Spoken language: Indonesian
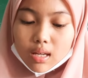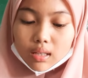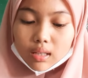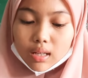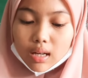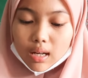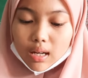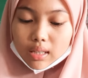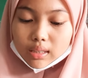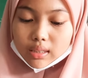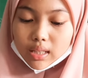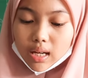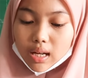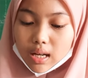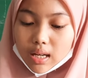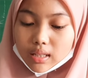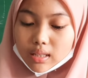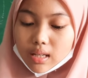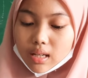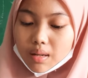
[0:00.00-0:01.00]
Gerakan
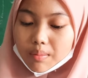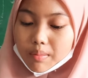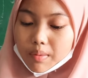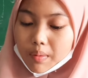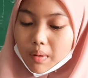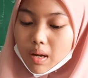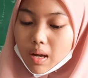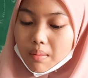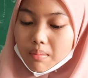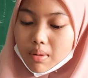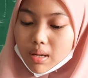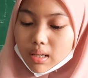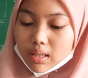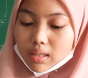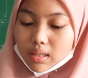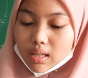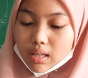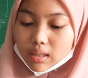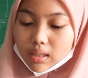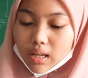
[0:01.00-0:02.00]
tangan dalam menggambar
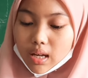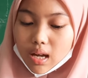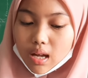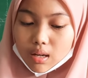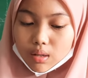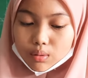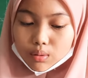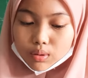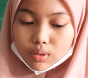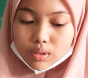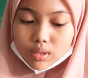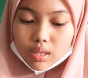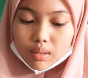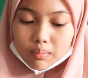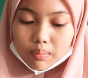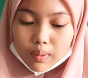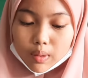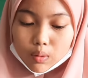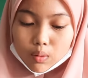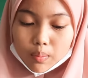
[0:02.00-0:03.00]
hendaknya halus dan
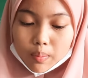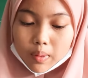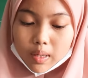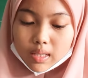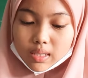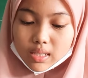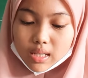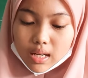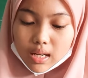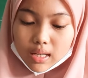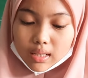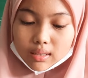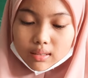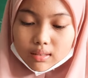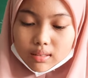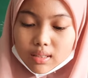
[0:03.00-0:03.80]
penuh perasaan.